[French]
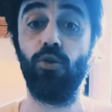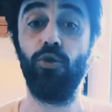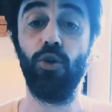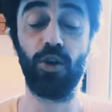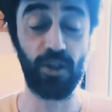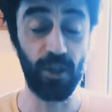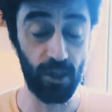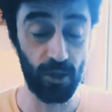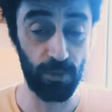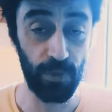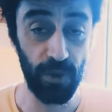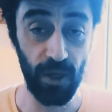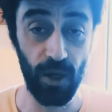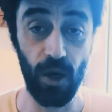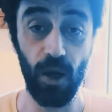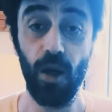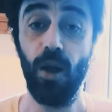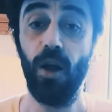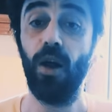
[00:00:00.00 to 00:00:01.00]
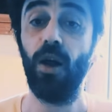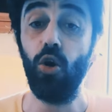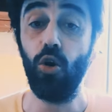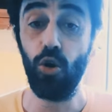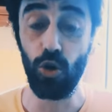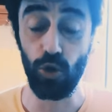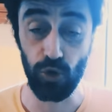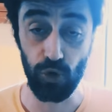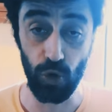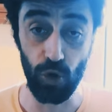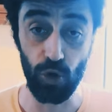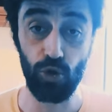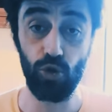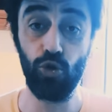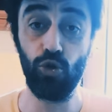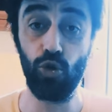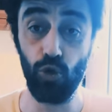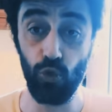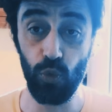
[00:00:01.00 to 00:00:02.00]
de Shakespeare, Le songe
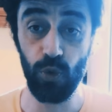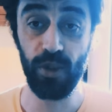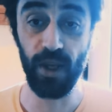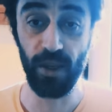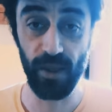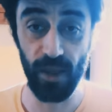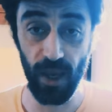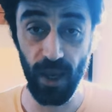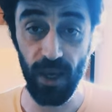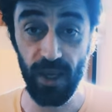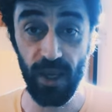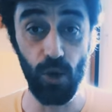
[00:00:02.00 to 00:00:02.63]
d'une nuit d'été.